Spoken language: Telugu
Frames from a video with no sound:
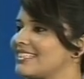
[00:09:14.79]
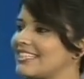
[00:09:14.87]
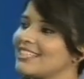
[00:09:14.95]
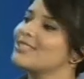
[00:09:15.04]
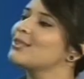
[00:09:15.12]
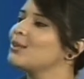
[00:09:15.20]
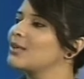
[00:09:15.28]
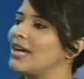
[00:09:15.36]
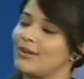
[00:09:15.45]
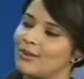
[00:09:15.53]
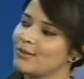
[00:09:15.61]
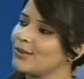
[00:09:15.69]
శిరీష్ తో
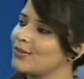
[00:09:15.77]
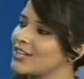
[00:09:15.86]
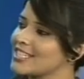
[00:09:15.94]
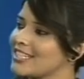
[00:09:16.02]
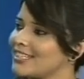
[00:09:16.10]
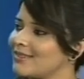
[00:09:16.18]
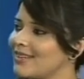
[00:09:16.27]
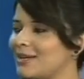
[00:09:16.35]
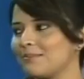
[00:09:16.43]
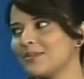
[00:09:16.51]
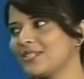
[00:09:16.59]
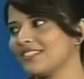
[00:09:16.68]
గౌరవంలో వర్క్ చేయడం ఎలా
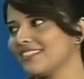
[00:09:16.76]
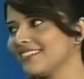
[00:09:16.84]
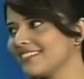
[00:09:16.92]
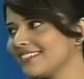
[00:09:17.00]
అనిపించింది